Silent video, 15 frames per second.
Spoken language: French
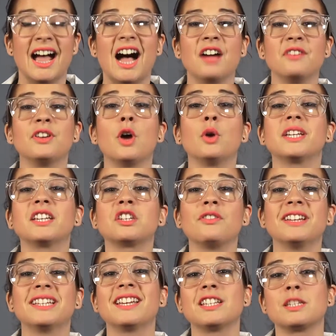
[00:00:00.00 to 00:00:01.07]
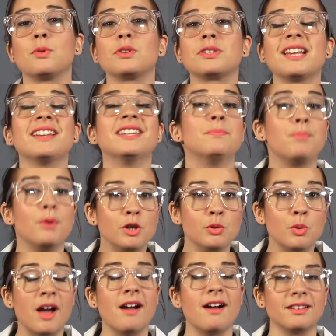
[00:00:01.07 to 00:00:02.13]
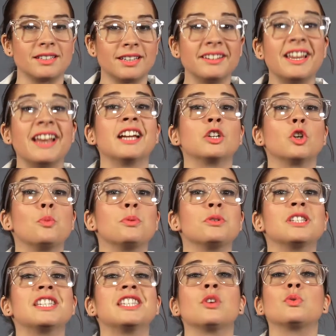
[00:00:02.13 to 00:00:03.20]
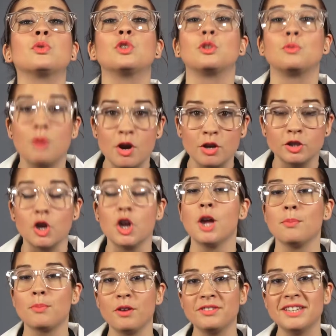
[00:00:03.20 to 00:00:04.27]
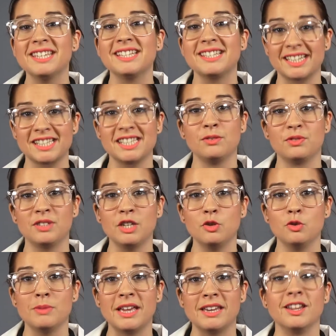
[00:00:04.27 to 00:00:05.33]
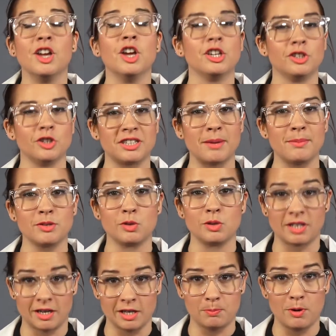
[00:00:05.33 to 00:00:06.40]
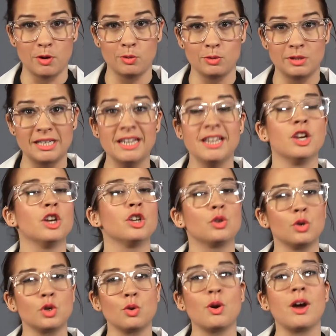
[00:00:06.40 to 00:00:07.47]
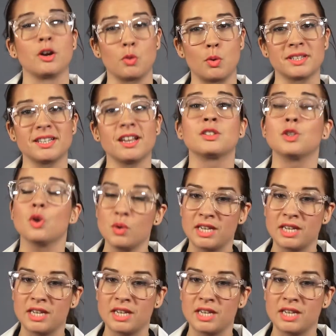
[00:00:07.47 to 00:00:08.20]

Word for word: Environ 95 des polluants entrant dans la composition du smog proviennent des activités humaines, notamment du transport routier, toujours en croissance au